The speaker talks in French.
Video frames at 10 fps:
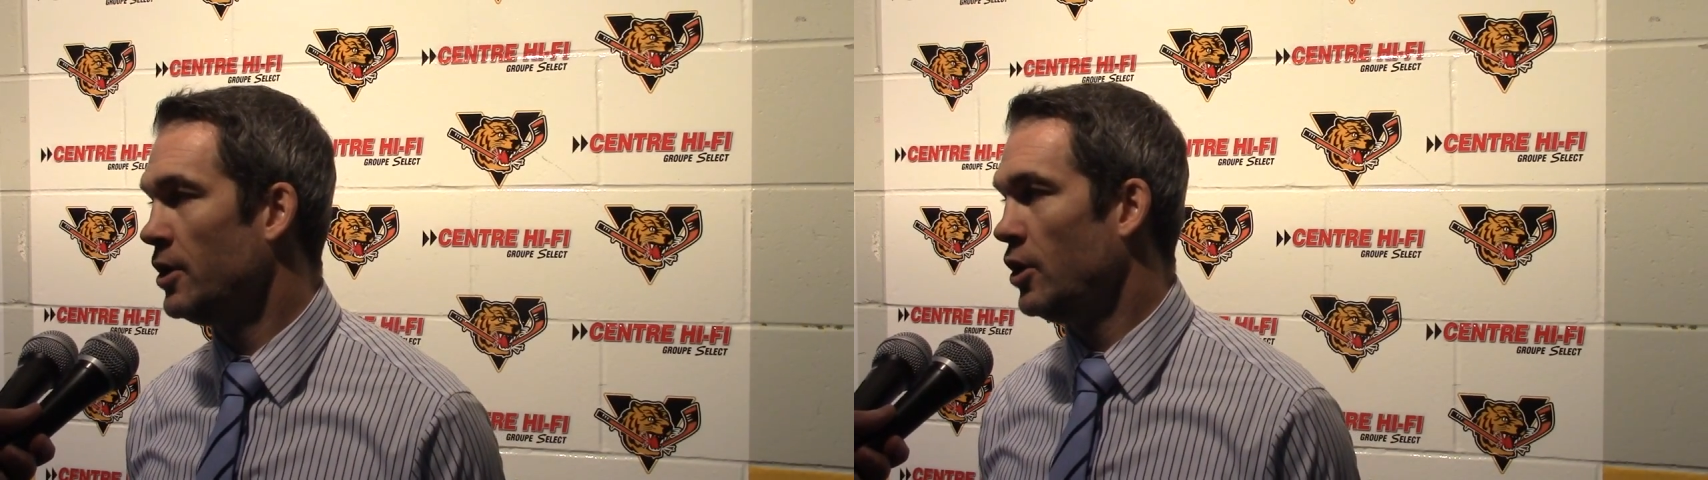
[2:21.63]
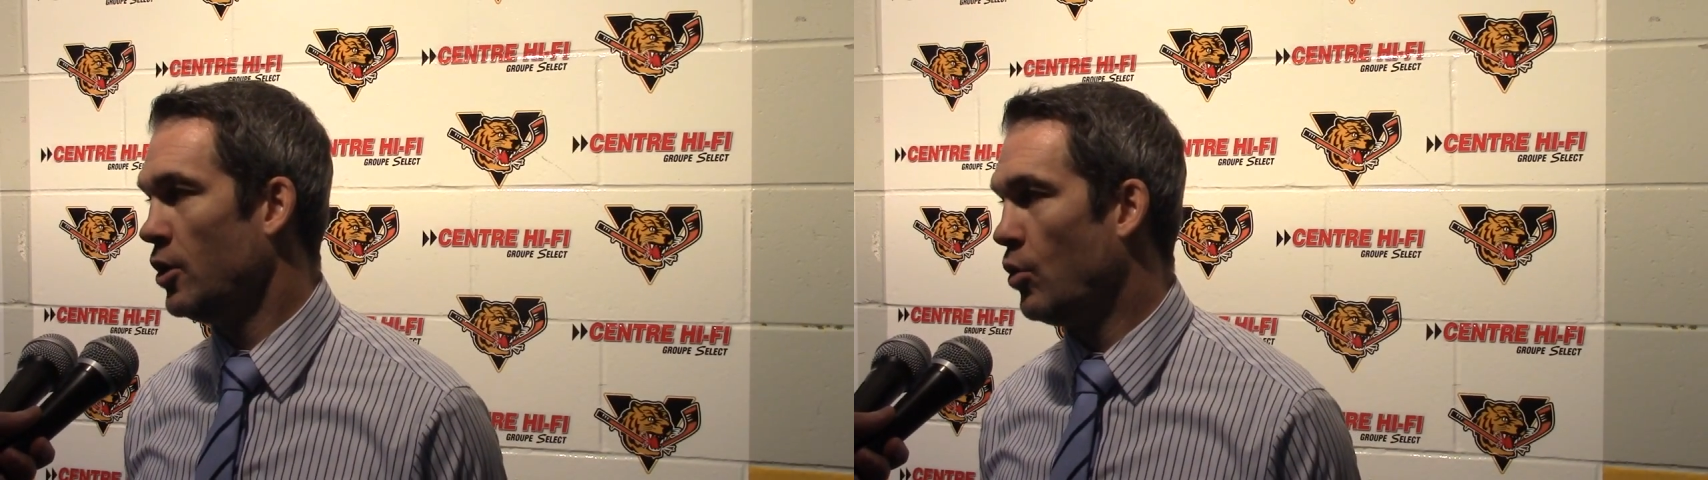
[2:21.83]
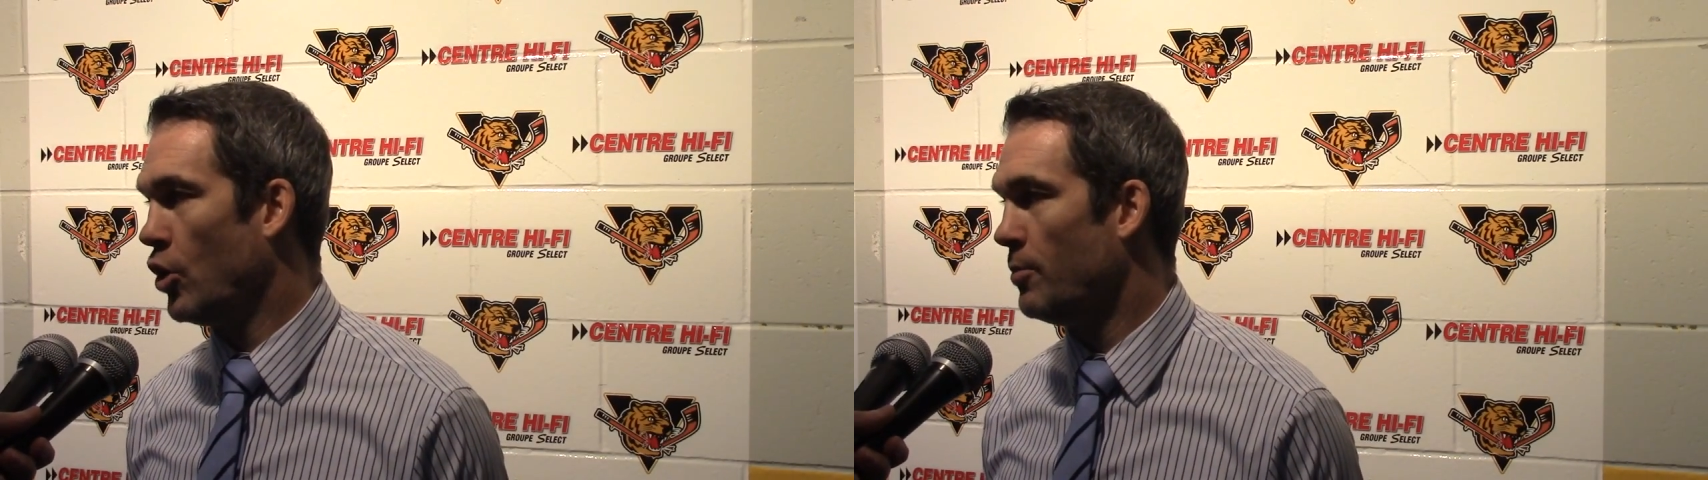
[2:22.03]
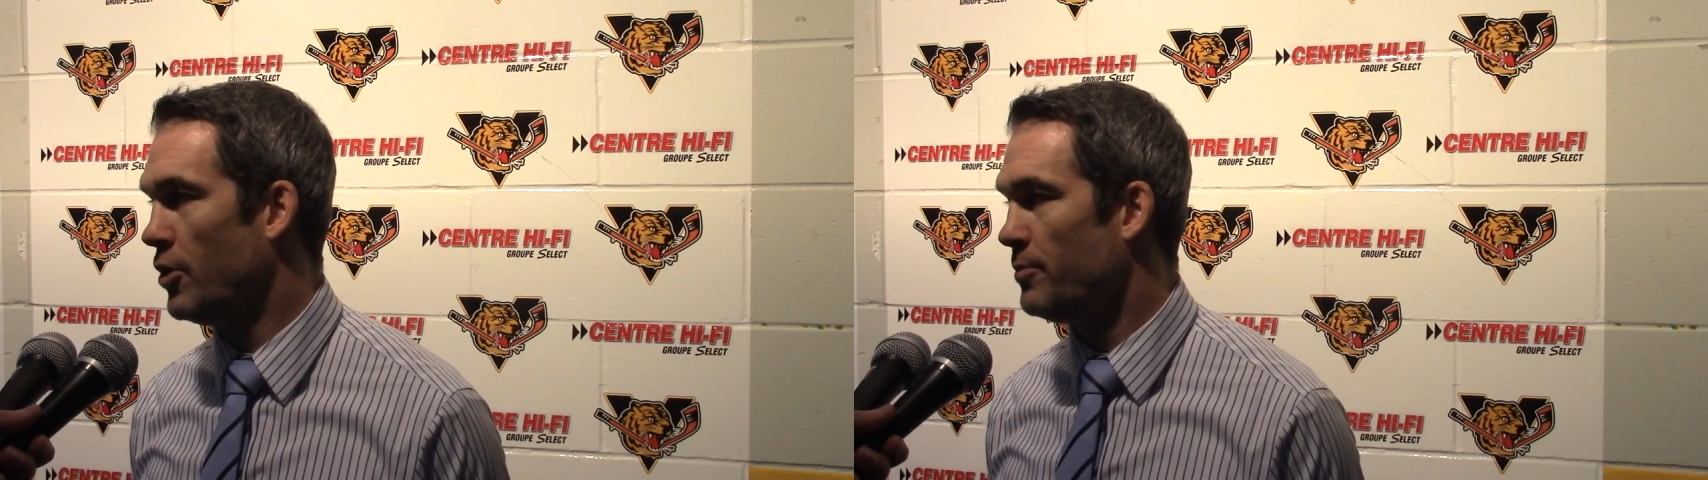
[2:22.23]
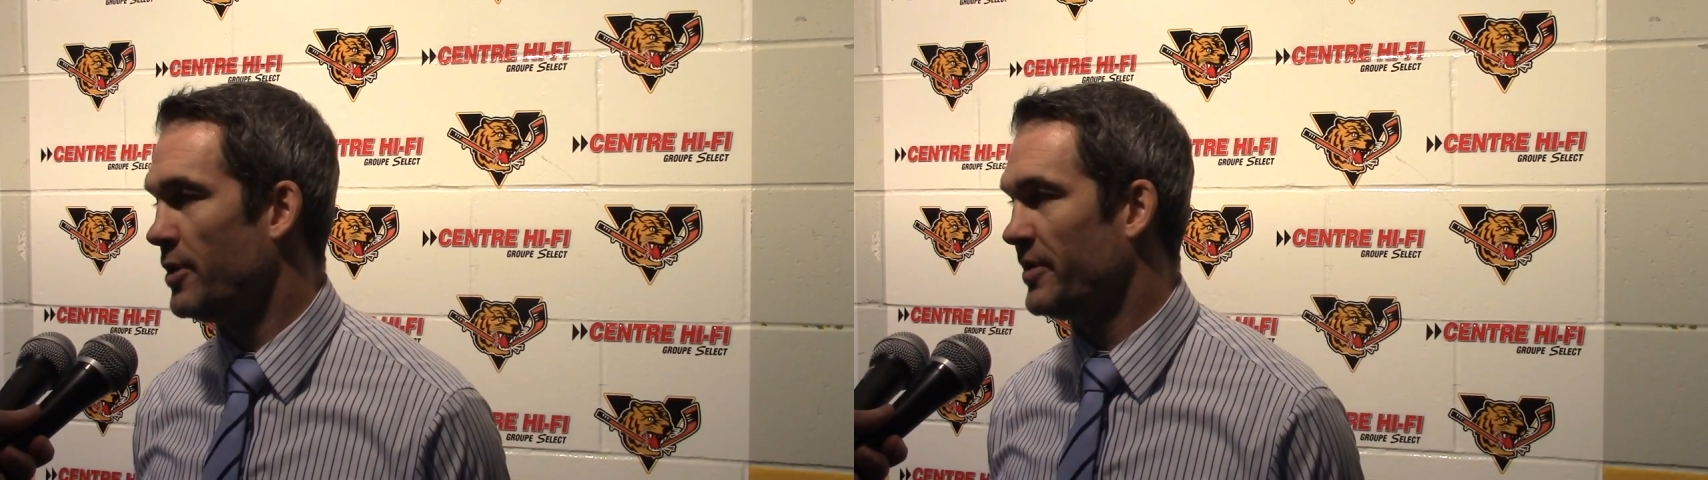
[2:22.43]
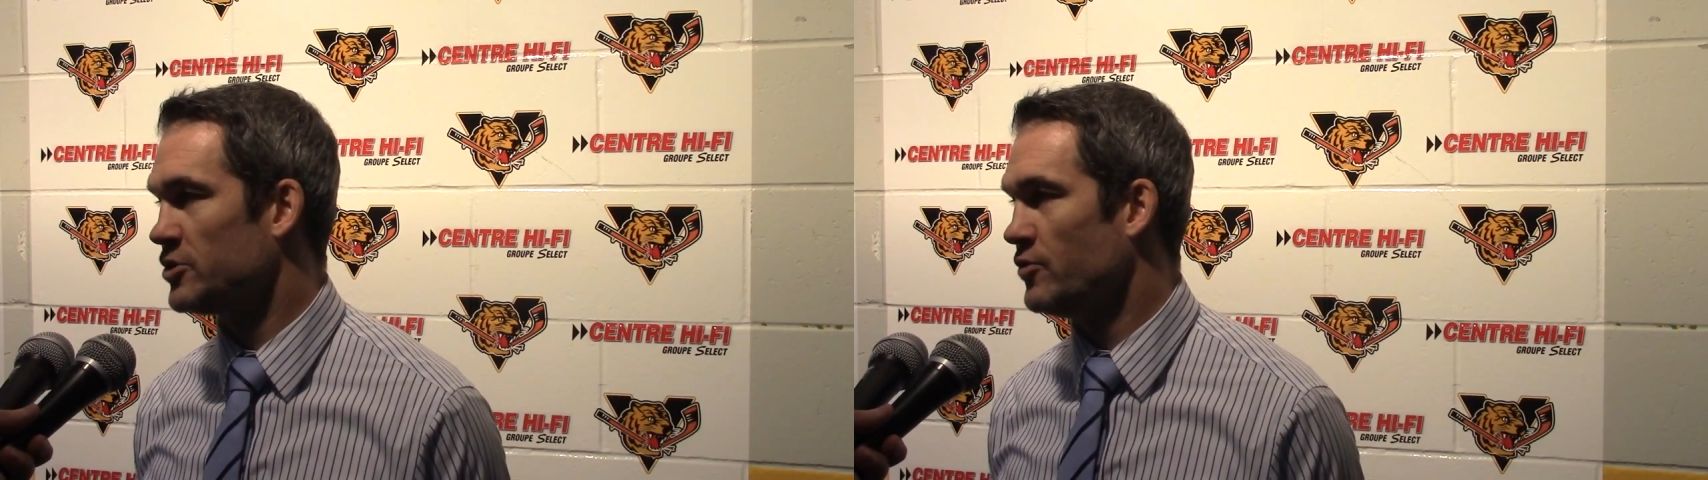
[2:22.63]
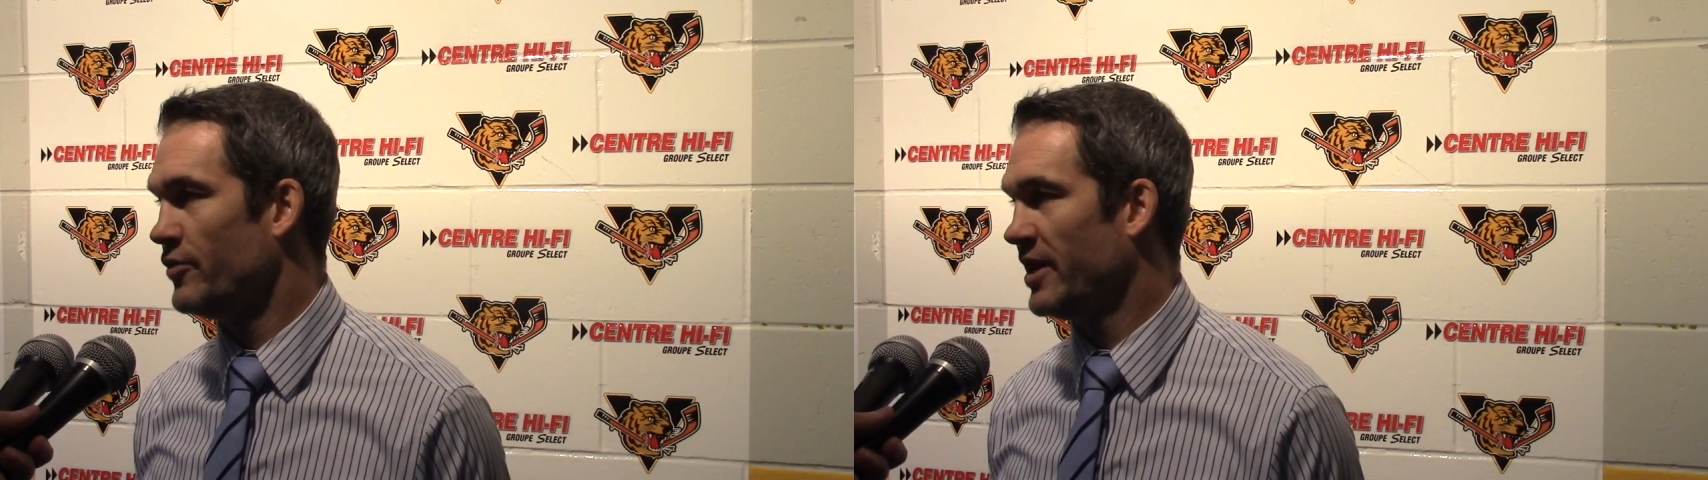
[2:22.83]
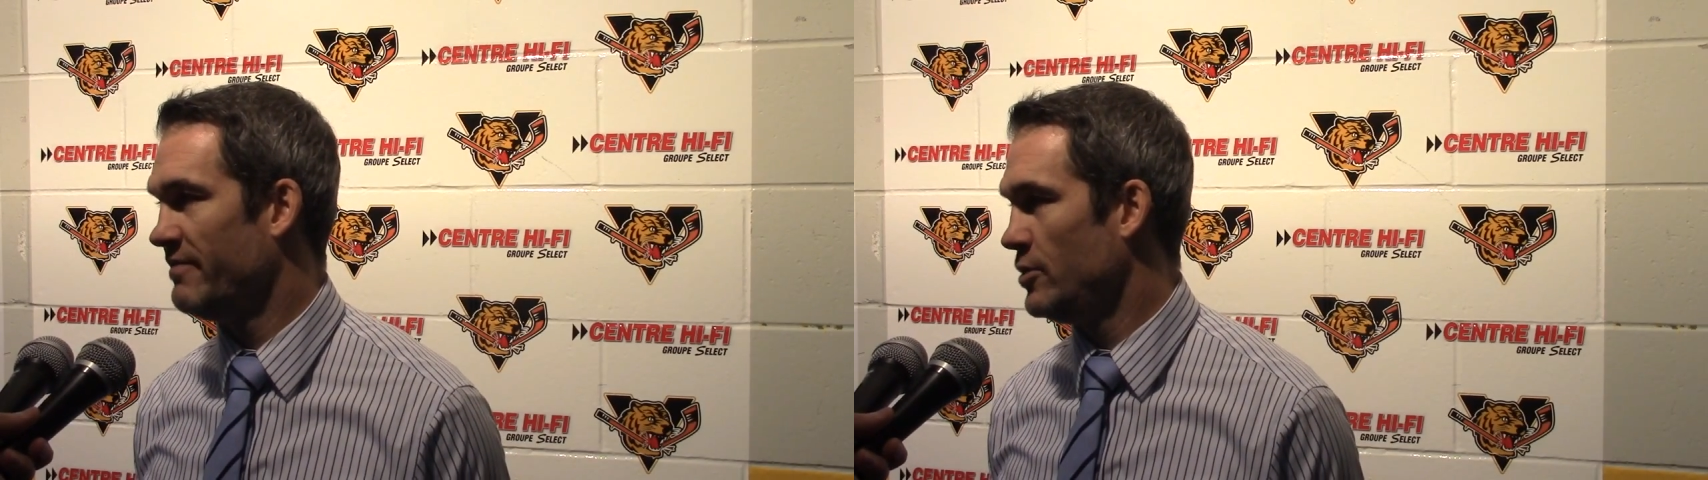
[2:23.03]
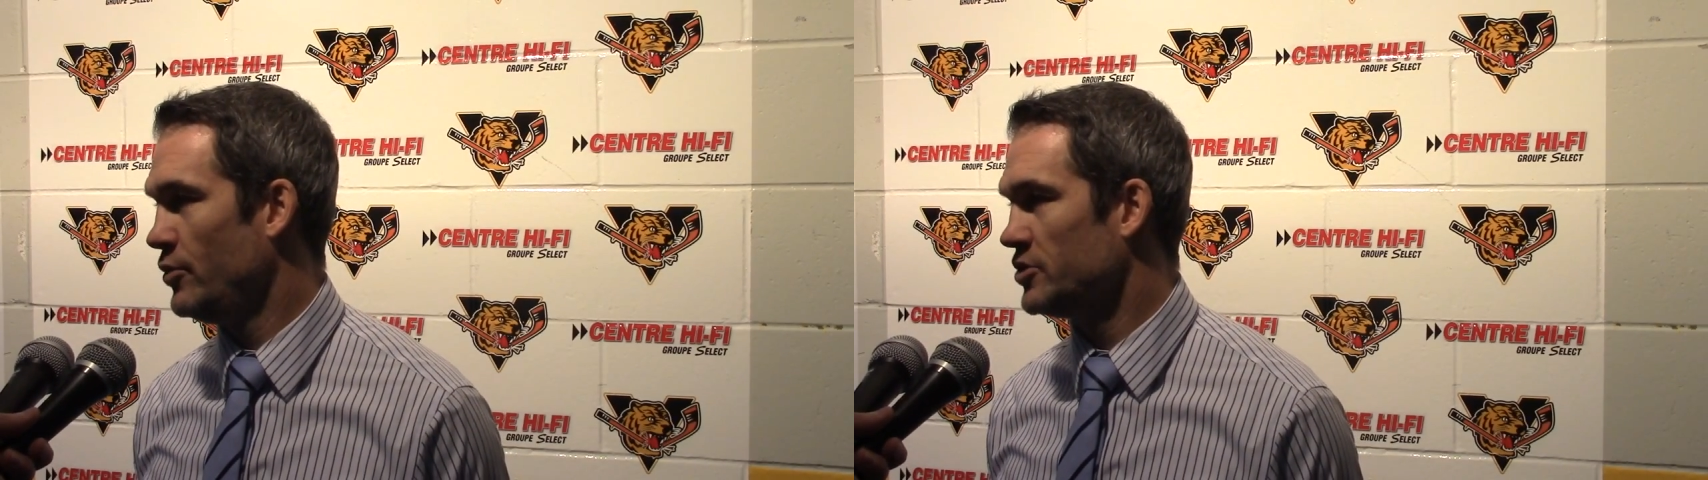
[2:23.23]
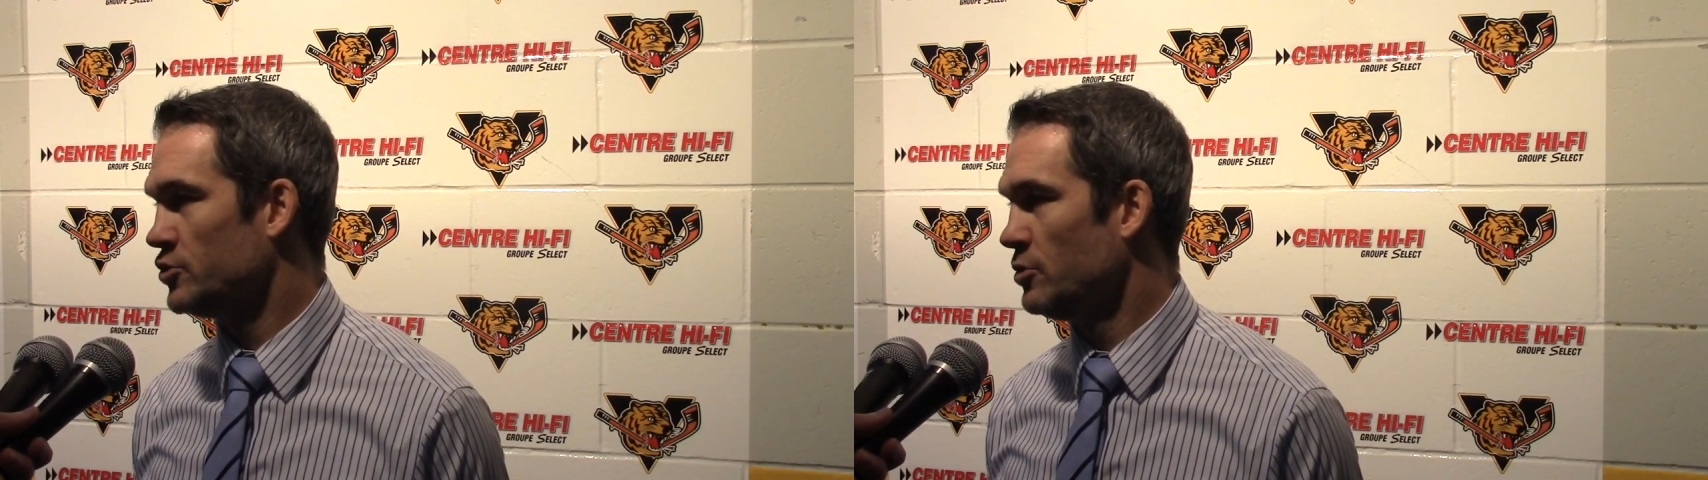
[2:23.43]
le, warm-up, après ça, on va
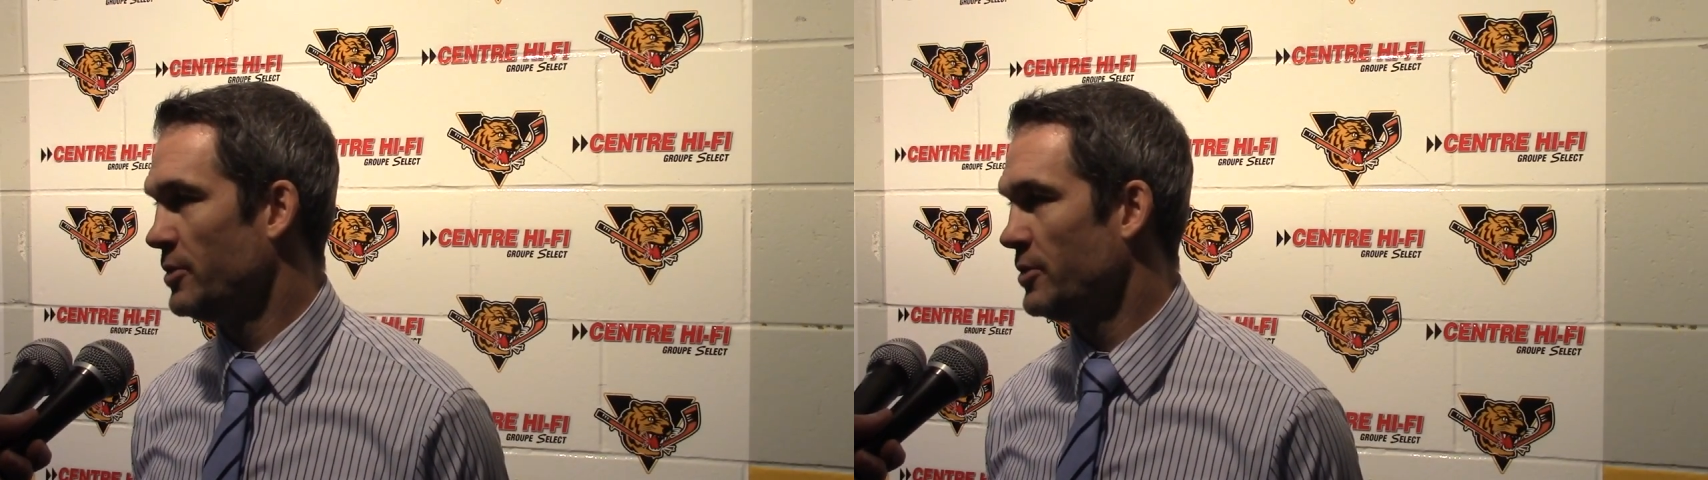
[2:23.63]
réévaluer ça.